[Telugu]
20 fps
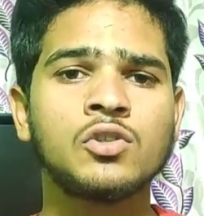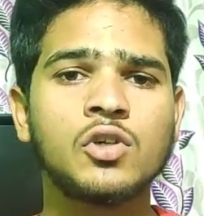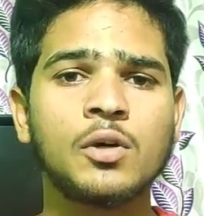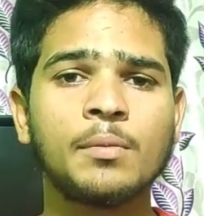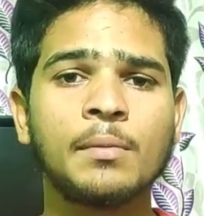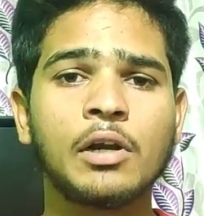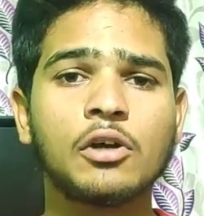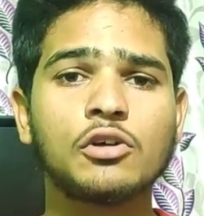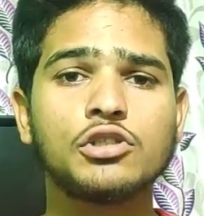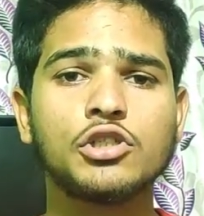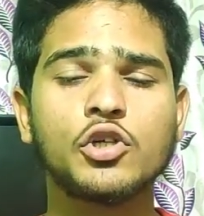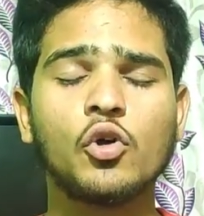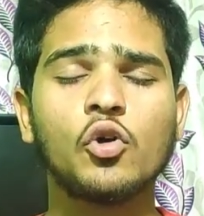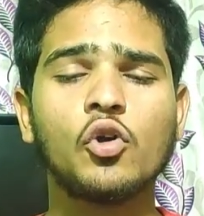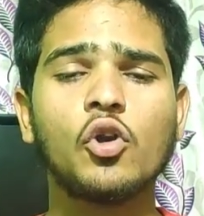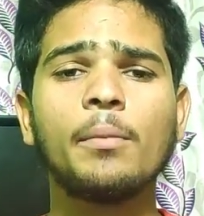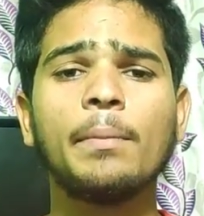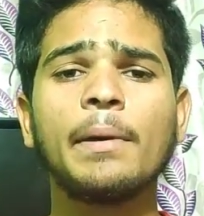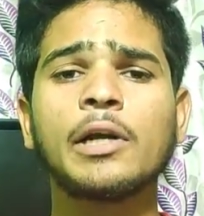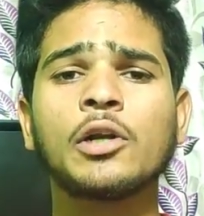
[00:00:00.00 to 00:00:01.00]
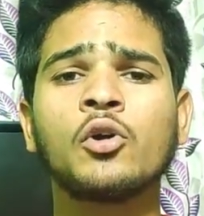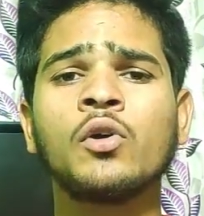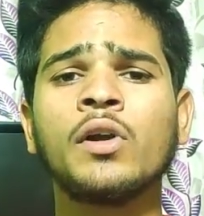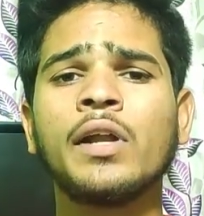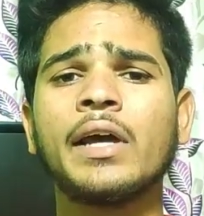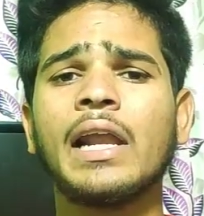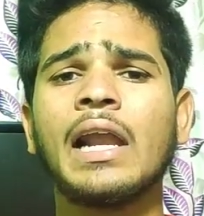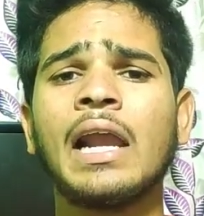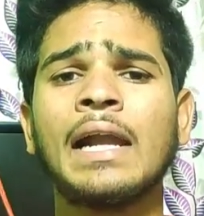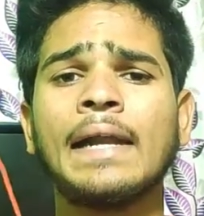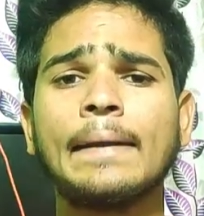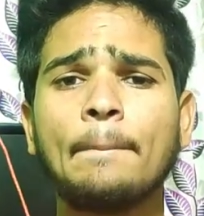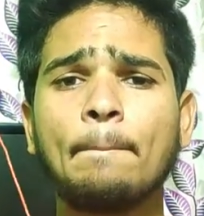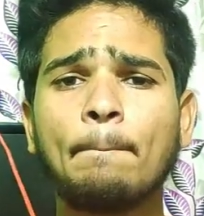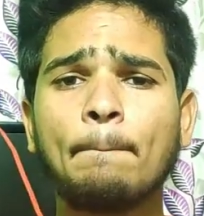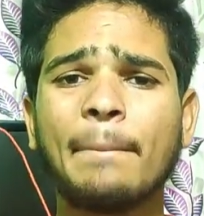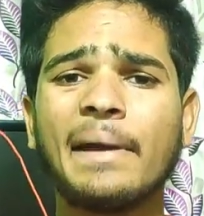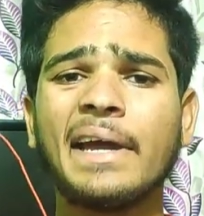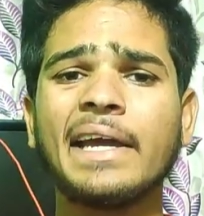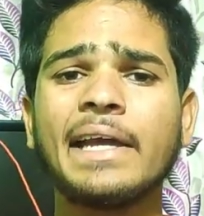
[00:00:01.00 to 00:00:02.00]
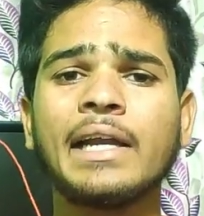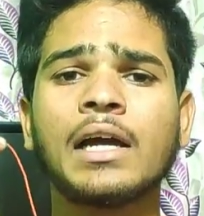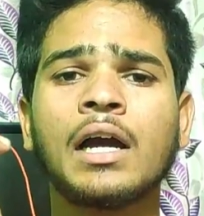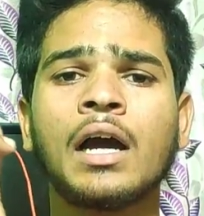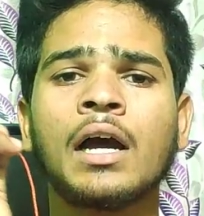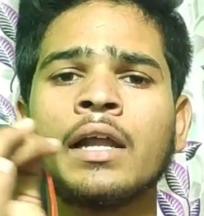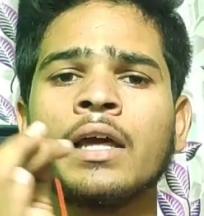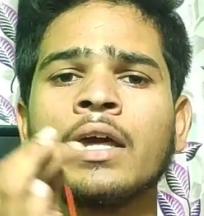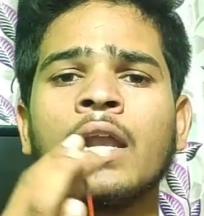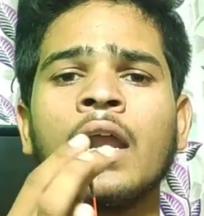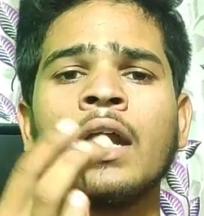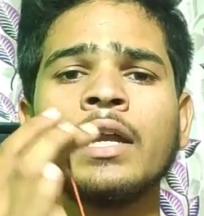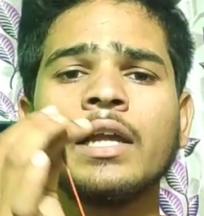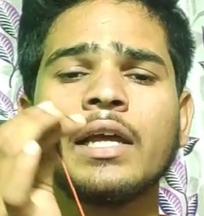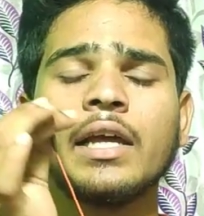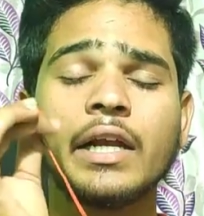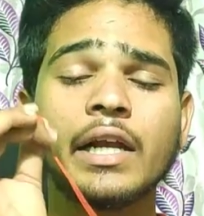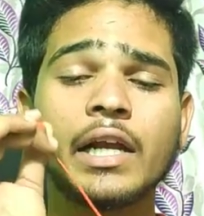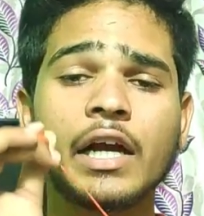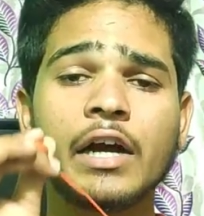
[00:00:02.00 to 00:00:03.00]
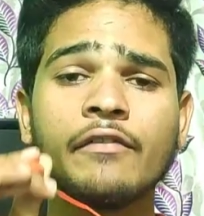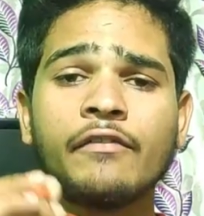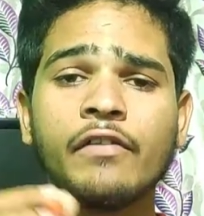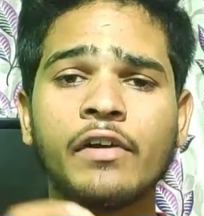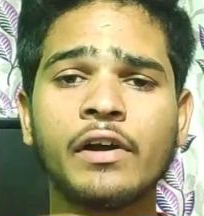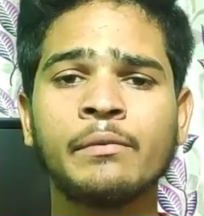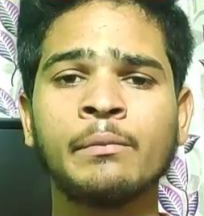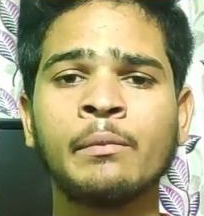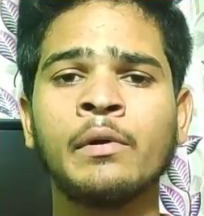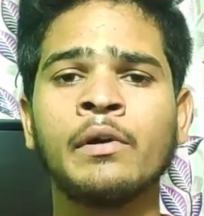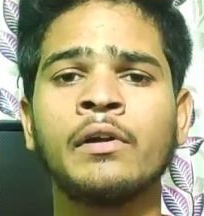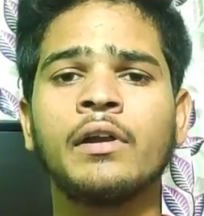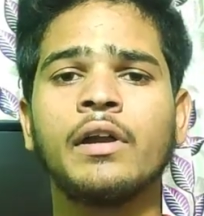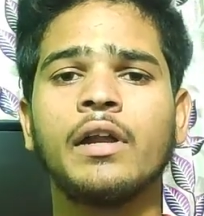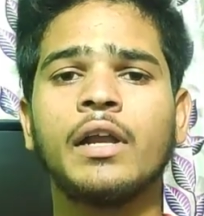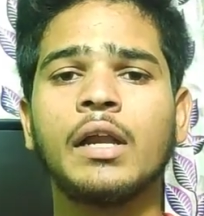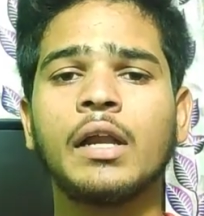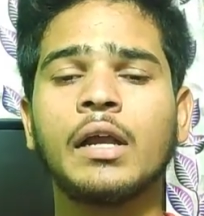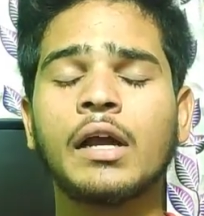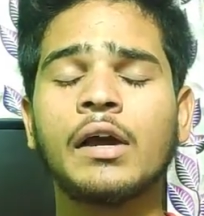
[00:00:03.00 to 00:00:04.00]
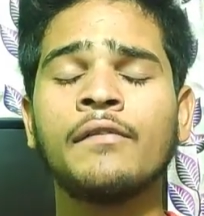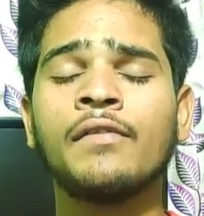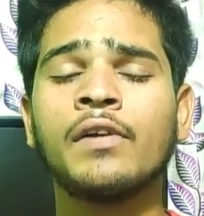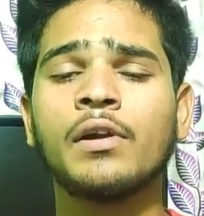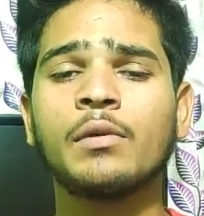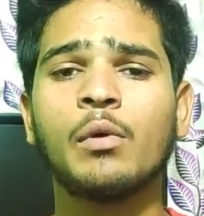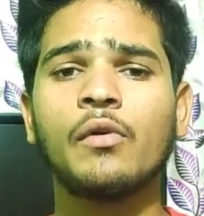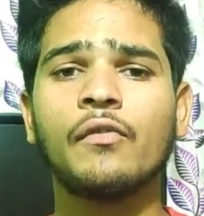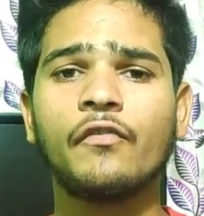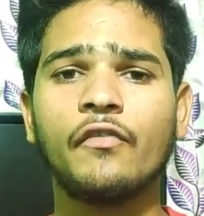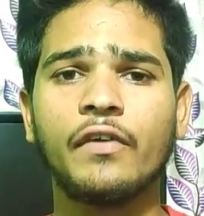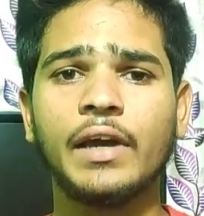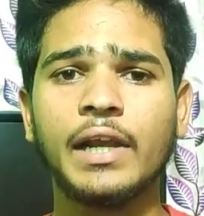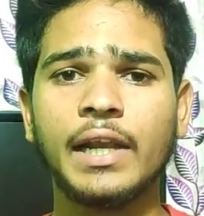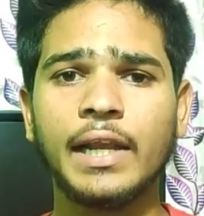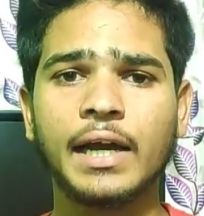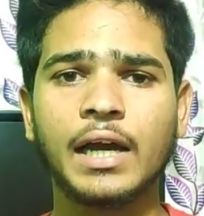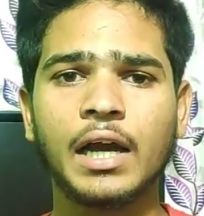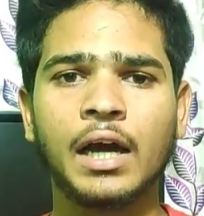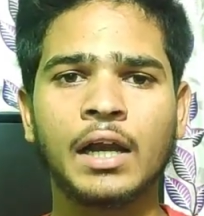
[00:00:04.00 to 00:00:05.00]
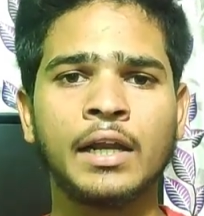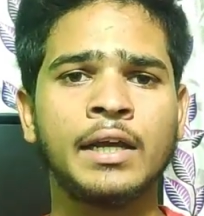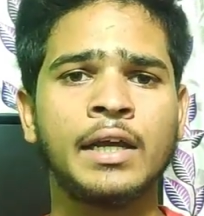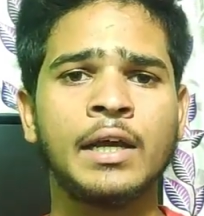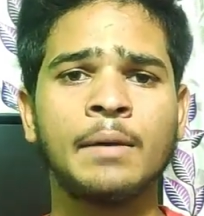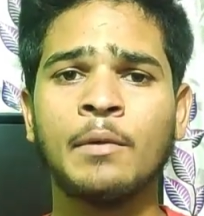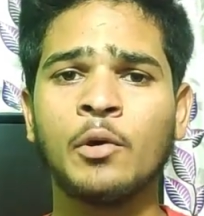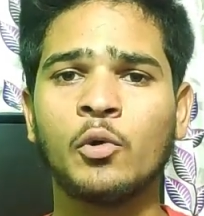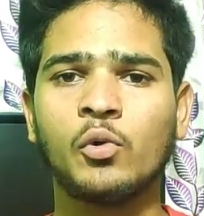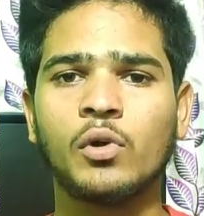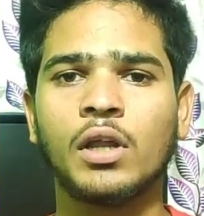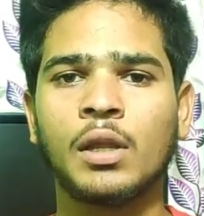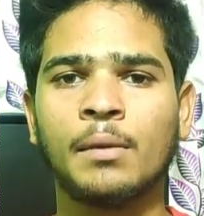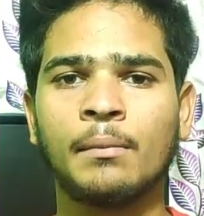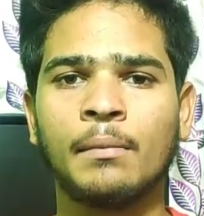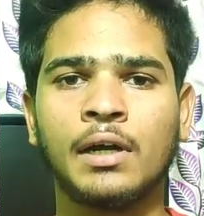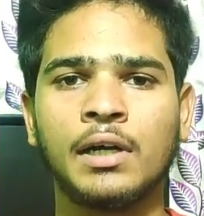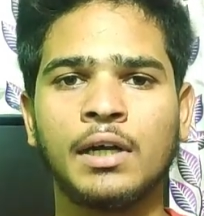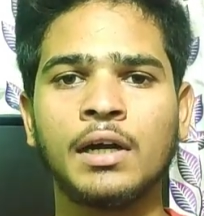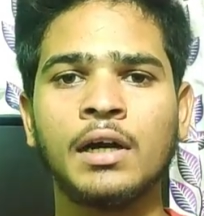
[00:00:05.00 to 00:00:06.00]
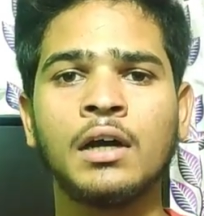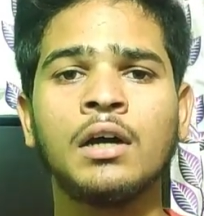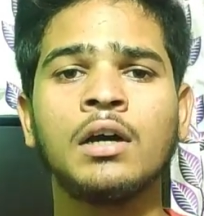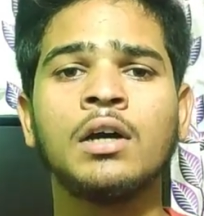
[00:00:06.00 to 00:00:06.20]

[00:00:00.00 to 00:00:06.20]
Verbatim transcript: సో మనకు చెవుల్లో పెట్టుకుంటే ఎలాంటి పెయిన్ కానీ ఎలాంటి ఇన్కంఫర్టబుల్ ఇన్కంఫర్టబుల్ ఫీలింగ్ కానీ ఏమీ ఉండదన్నమాట